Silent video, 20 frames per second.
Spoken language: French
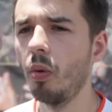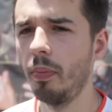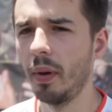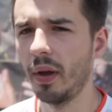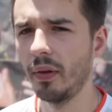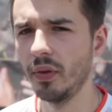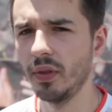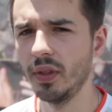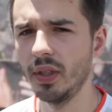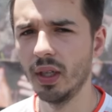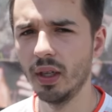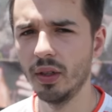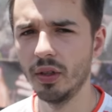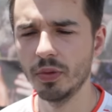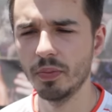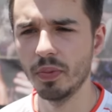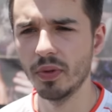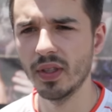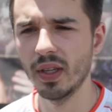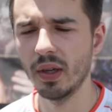parvenir, euh,
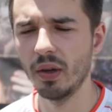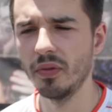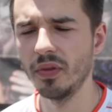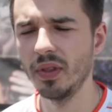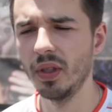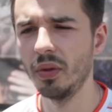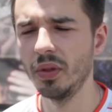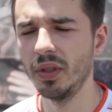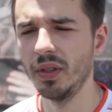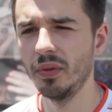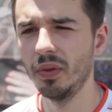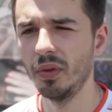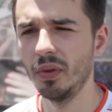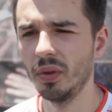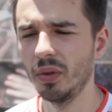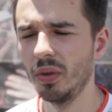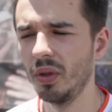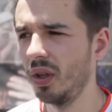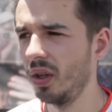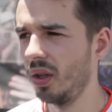je pense, à revenir au niveau
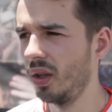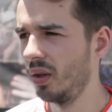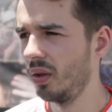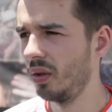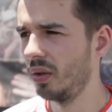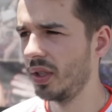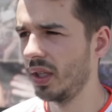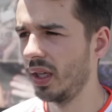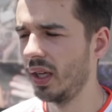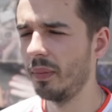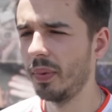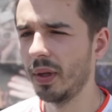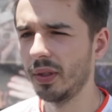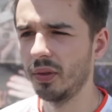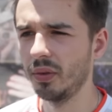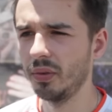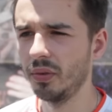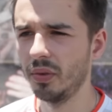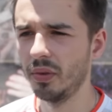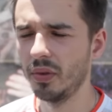auquel a
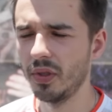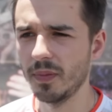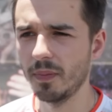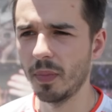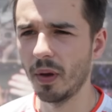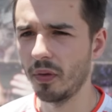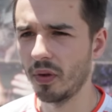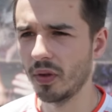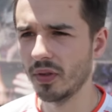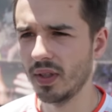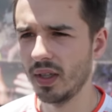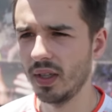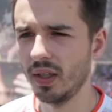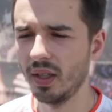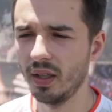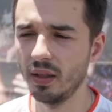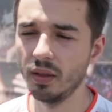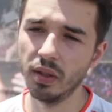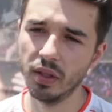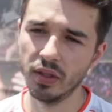appartenu l'esport
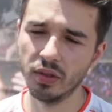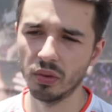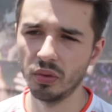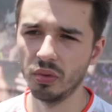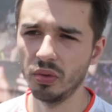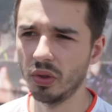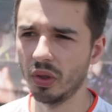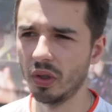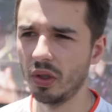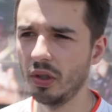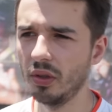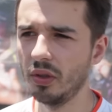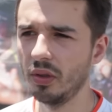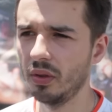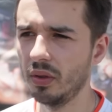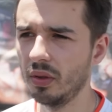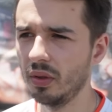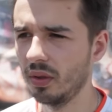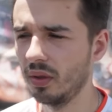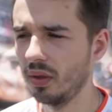français et surtout sur code
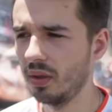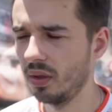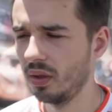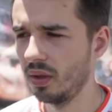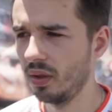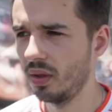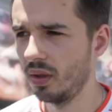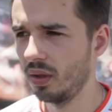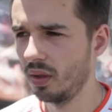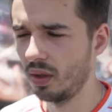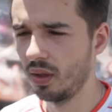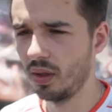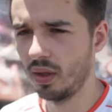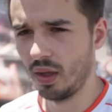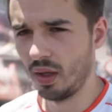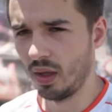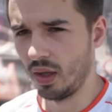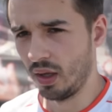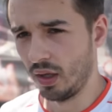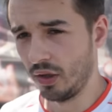
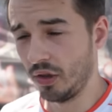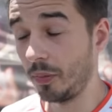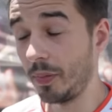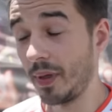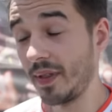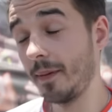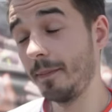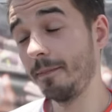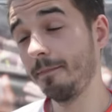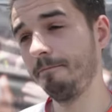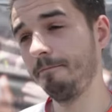dans le passé.